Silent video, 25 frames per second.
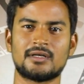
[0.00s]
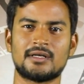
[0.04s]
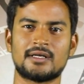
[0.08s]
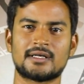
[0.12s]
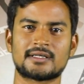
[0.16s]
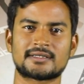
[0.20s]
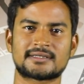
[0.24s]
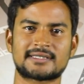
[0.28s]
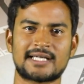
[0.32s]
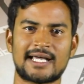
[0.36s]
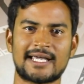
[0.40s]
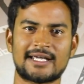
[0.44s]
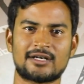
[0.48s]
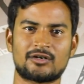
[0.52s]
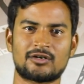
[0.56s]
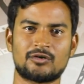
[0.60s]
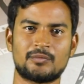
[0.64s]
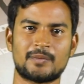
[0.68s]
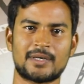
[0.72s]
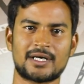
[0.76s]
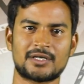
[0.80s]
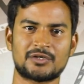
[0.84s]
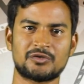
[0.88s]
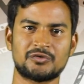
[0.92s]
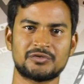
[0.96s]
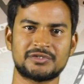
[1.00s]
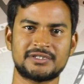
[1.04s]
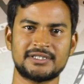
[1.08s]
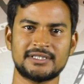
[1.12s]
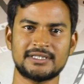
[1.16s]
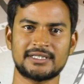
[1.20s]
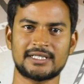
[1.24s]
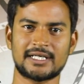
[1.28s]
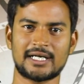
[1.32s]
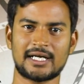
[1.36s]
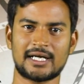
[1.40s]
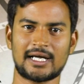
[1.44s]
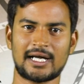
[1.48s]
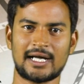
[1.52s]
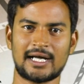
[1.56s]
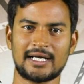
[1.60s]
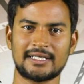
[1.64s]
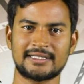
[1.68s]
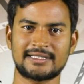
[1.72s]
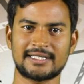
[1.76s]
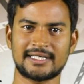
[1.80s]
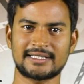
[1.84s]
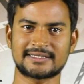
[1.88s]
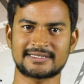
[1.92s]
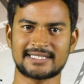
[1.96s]
సాయి కుమార్ నుంచి
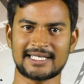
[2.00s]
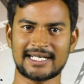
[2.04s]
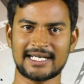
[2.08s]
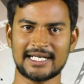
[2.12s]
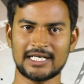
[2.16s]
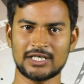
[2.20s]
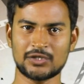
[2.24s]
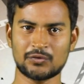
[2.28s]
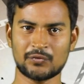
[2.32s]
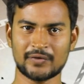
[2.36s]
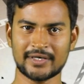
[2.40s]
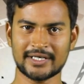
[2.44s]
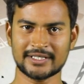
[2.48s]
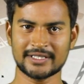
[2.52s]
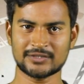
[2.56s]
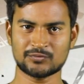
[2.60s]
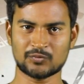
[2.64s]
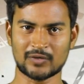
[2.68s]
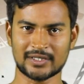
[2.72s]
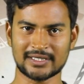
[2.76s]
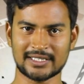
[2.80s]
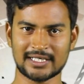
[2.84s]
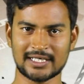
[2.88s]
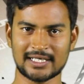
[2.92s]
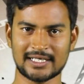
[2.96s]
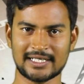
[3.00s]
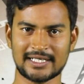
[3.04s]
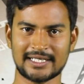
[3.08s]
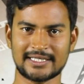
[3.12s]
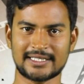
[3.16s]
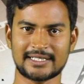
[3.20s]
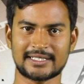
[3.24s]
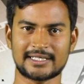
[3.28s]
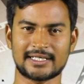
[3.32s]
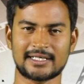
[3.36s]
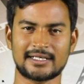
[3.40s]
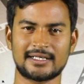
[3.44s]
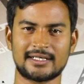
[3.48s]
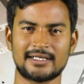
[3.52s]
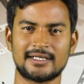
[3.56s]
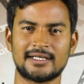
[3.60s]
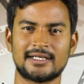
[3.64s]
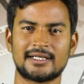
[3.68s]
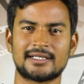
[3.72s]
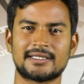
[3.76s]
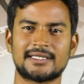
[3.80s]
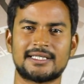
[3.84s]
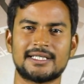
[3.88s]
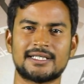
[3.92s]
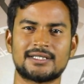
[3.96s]
అయితే సరైనటువంటి స్పందన లేదట
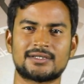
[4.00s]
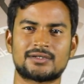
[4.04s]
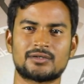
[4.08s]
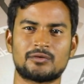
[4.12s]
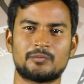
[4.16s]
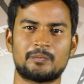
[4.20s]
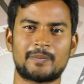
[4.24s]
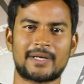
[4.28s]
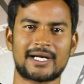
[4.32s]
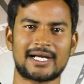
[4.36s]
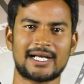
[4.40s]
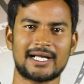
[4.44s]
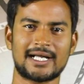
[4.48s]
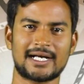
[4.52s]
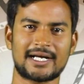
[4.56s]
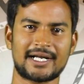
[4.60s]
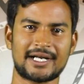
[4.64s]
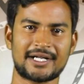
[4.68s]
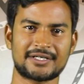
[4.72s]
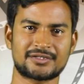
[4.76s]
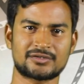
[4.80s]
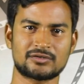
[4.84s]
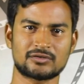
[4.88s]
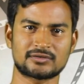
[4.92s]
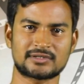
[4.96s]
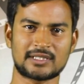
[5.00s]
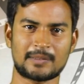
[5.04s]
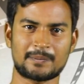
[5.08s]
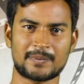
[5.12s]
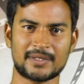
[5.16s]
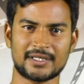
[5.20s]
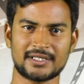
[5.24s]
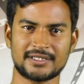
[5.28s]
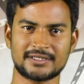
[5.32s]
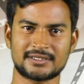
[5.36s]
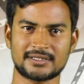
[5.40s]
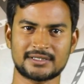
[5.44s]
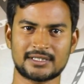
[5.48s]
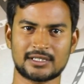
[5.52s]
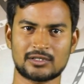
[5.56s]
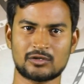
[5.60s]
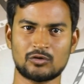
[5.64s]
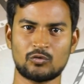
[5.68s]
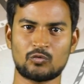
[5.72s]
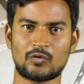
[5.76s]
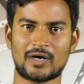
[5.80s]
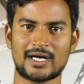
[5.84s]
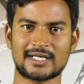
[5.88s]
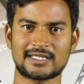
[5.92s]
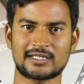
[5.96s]
దీంతో బండ్ల గణేష్ను సంప్రదించినట్లు
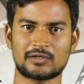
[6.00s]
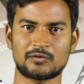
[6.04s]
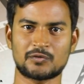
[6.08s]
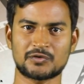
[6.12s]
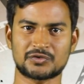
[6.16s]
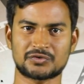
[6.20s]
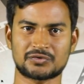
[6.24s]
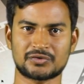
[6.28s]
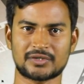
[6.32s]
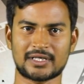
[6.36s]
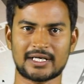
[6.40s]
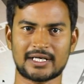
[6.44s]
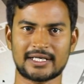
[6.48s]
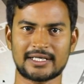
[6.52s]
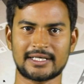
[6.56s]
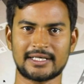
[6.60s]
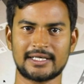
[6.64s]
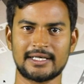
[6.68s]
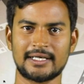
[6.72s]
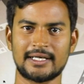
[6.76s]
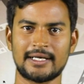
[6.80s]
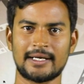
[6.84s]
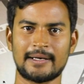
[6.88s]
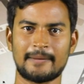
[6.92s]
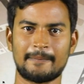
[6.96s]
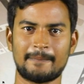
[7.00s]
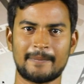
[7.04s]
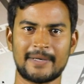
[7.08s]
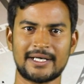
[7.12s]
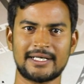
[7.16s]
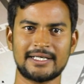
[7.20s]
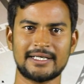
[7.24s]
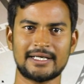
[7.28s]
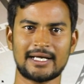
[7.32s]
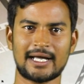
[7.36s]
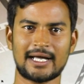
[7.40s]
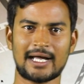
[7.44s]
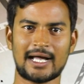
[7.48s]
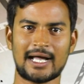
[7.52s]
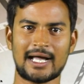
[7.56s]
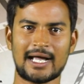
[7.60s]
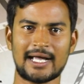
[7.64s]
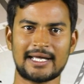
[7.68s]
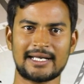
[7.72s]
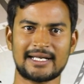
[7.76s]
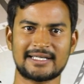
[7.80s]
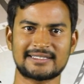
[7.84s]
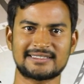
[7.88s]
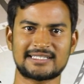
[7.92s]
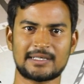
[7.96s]
వార్తలు వస్తున్నాయి మరి
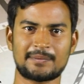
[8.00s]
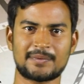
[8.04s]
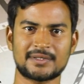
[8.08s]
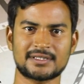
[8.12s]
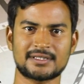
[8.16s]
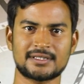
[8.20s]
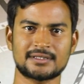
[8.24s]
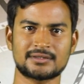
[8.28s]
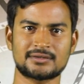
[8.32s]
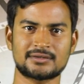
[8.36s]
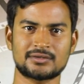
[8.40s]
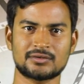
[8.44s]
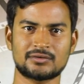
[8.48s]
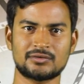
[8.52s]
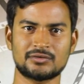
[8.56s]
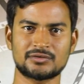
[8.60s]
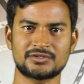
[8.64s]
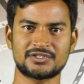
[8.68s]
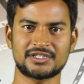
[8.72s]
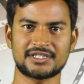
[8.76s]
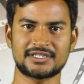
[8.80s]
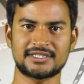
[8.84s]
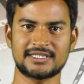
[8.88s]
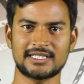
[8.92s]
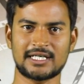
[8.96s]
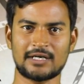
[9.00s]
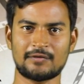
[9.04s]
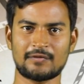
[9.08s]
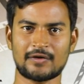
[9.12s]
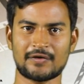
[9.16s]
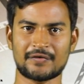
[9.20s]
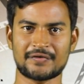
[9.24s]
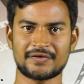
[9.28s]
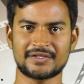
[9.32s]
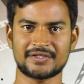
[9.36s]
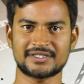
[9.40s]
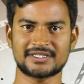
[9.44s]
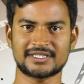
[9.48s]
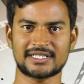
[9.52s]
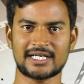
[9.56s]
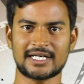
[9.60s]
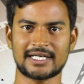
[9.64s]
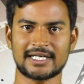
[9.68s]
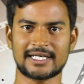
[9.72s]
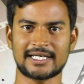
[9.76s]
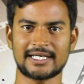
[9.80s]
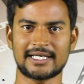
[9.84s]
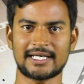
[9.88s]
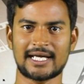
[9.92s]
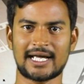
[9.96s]
ఆయన జబర్దస్త్కు జడ్జిగా
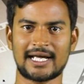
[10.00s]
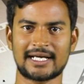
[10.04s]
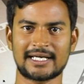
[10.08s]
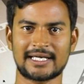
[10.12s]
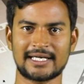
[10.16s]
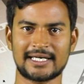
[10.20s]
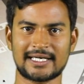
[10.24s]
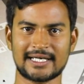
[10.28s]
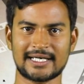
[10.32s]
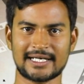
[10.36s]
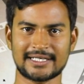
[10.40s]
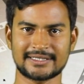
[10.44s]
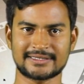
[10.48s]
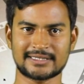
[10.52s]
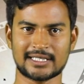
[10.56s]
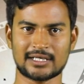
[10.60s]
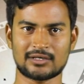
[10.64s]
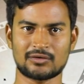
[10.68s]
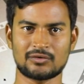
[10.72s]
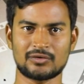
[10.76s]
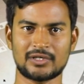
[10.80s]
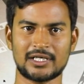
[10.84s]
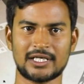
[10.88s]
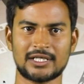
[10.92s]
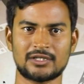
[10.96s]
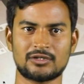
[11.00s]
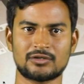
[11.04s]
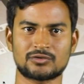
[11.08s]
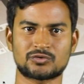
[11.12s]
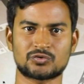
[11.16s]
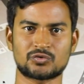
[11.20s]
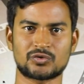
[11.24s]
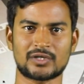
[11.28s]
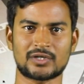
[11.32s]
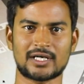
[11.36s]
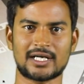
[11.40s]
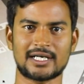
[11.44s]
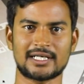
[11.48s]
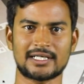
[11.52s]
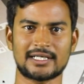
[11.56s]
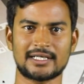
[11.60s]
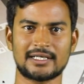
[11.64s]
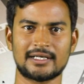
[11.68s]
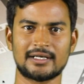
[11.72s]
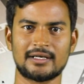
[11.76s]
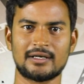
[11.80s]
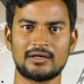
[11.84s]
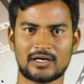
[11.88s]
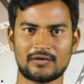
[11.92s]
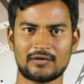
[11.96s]
వ్యవహరించడానికి అంగీకరిస్తారో లేదో చూడాలి
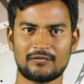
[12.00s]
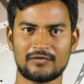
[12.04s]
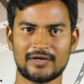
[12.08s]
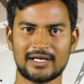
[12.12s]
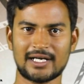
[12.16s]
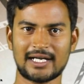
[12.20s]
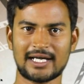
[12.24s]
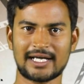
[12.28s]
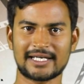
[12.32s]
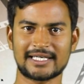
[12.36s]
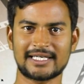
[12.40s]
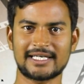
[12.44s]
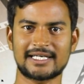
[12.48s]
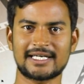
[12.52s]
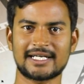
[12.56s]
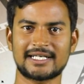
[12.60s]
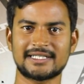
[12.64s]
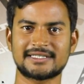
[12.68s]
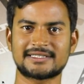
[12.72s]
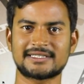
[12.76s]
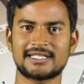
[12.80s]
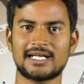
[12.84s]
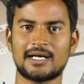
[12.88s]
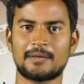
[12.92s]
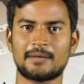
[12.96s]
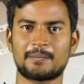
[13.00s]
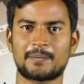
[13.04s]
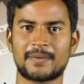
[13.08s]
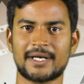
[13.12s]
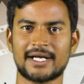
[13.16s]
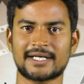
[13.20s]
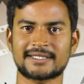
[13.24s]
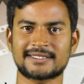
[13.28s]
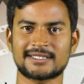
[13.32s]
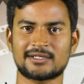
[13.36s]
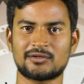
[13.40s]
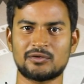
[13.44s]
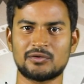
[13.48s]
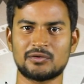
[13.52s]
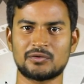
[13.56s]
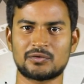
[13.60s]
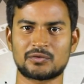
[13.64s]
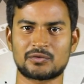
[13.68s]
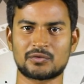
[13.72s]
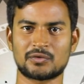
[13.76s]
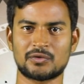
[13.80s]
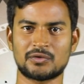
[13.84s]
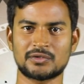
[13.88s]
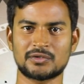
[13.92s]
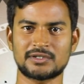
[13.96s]
ఒకవేళ అంగీకరించిన ప్రేక్షకులు
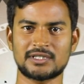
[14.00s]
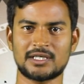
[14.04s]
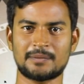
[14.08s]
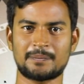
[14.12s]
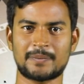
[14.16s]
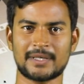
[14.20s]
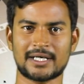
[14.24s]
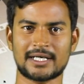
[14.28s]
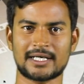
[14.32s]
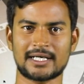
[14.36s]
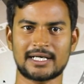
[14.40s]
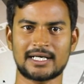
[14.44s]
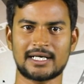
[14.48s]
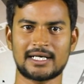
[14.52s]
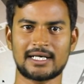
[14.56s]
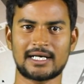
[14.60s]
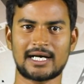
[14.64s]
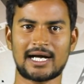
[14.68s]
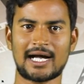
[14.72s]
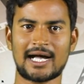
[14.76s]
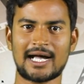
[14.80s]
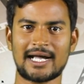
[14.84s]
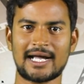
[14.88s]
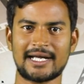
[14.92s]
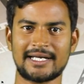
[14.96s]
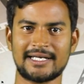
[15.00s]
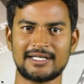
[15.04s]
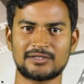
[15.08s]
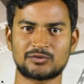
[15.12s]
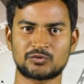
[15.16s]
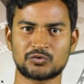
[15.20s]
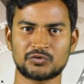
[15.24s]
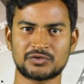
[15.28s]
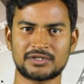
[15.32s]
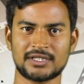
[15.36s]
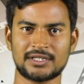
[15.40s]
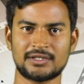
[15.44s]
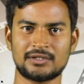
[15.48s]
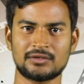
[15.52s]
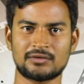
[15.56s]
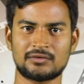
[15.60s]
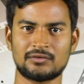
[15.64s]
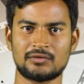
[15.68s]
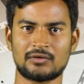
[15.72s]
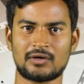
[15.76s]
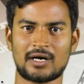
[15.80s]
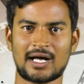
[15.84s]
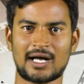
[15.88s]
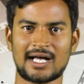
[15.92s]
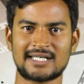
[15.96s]
రోజా పక్కన ఆయన్ని చూసేందుకు
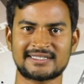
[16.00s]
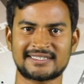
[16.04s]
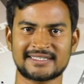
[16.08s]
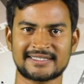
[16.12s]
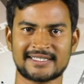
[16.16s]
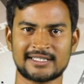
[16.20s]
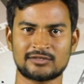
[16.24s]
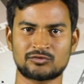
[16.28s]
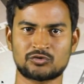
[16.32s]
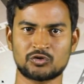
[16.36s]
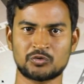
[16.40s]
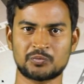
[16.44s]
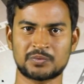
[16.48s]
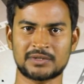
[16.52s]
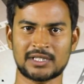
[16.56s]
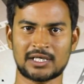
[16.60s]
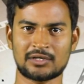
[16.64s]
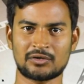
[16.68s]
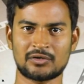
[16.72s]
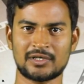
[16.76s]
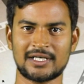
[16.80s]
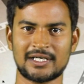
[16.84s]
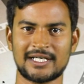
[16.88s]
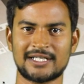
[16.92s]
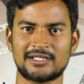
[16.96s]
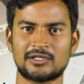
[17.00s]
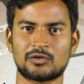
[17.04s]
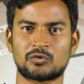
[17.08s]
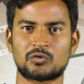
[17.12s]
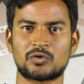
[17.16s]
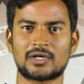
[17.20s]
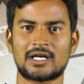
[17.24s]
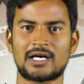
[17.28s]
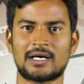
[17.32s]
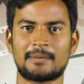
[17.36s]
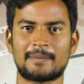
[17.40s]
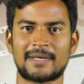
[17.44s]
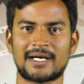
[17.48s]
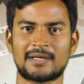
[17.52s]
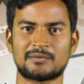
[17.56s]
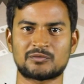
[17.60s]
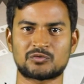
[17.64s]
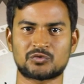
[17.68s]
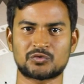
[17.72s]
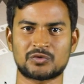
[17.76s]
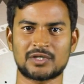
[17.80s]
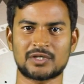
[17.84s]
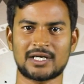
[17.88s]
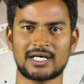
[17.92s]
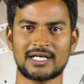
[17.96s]
ఆసక్తి చూపుతారో లేదో కూడా మనం
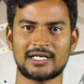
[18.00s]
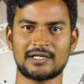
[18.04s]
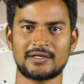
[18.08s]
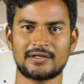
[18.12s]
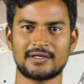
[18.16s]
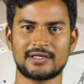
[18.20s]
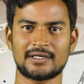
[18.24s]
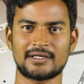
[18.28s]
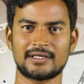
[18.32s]
చూడాలి